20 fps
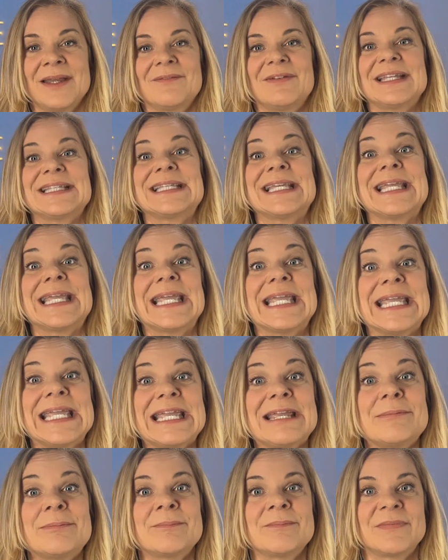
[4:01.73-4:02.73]
Welche
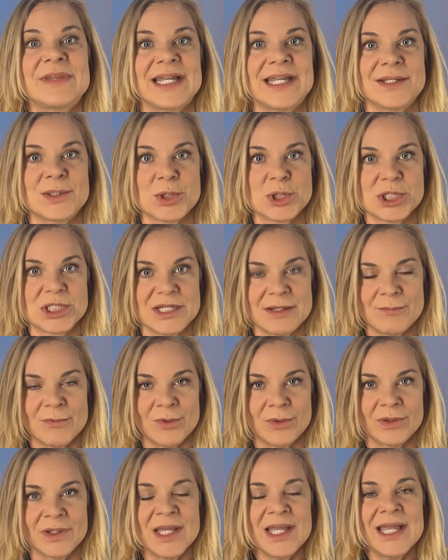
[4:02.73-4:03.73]
heben deine
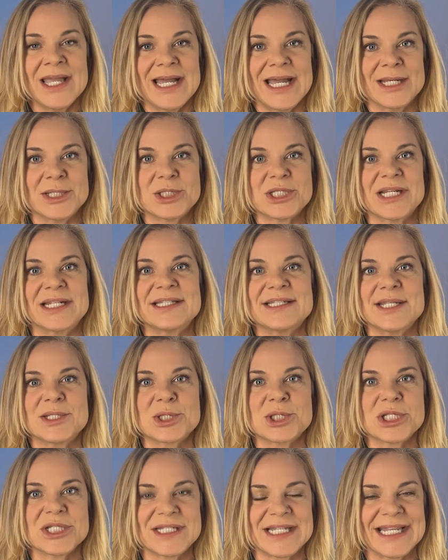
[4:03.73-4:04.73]
Stimmung, anstatt dir
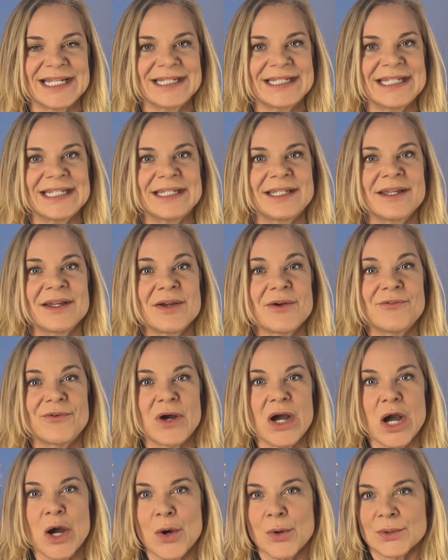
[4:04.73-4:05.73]
ständig
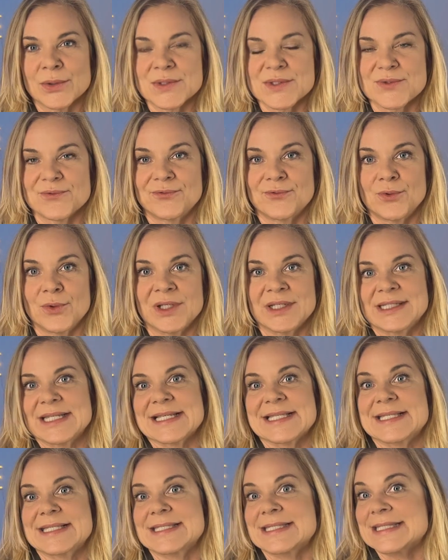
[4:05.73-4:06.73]
vor Augen zu führen,
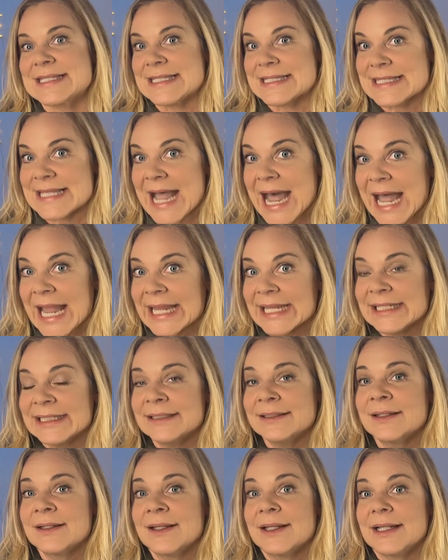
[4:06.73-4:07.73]
dass
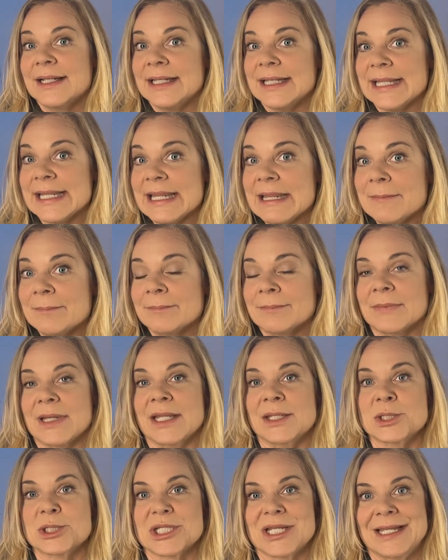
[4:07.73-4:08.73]
dein Leben
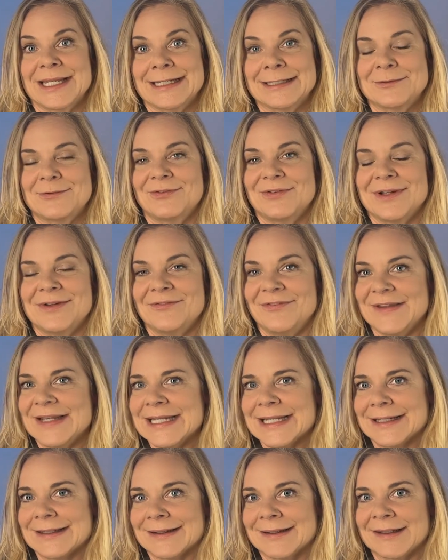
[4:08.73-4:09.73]
anscheinend viel
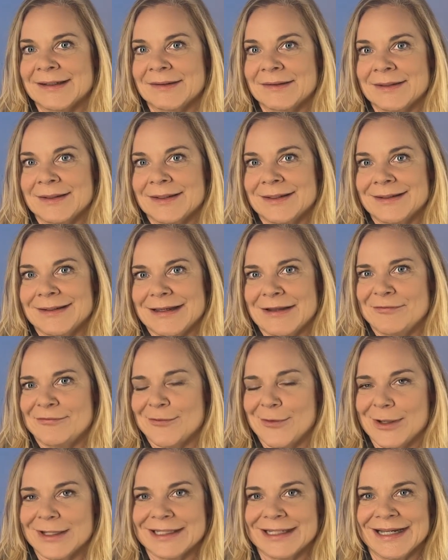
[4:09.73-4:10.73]
weniger
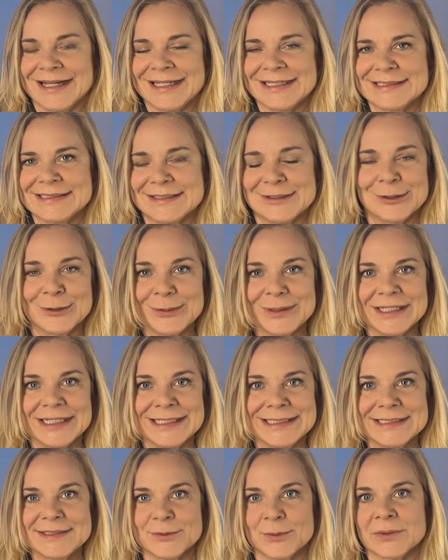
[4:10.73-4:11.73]
erfolgreich,
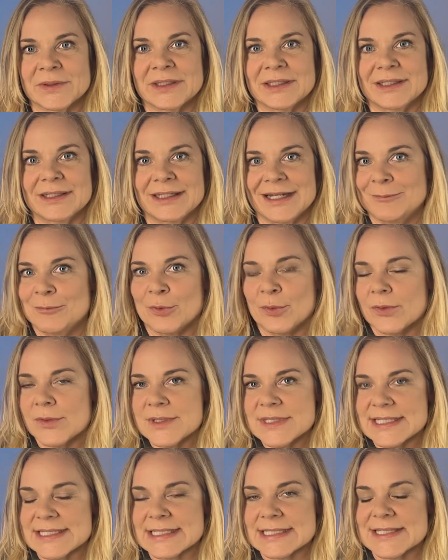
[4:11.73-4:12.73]
glücklich und
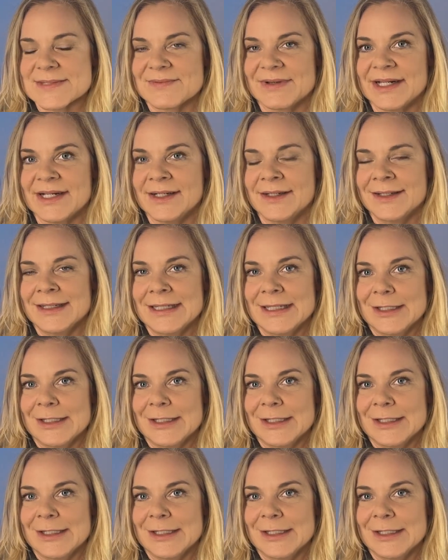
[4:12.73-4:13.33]
glamourös ist, weil